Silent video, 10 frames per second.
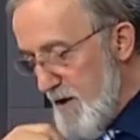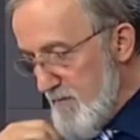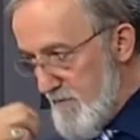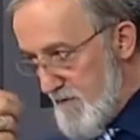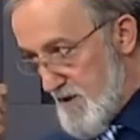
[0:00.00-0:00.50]

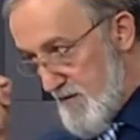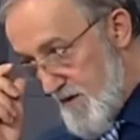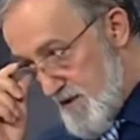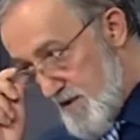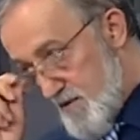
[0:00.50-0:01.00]
bir
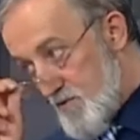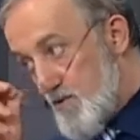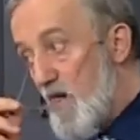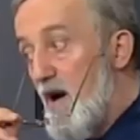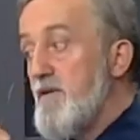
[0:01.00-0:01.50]
vazifesi de
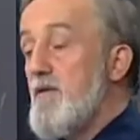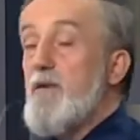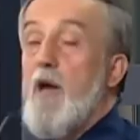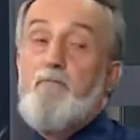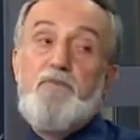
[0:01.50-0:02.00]
Kur'an'ı
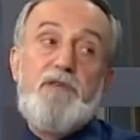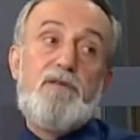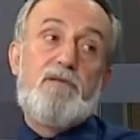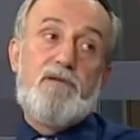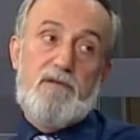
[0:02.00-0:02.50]

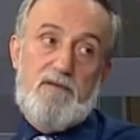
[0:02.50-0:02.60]
tebyindir,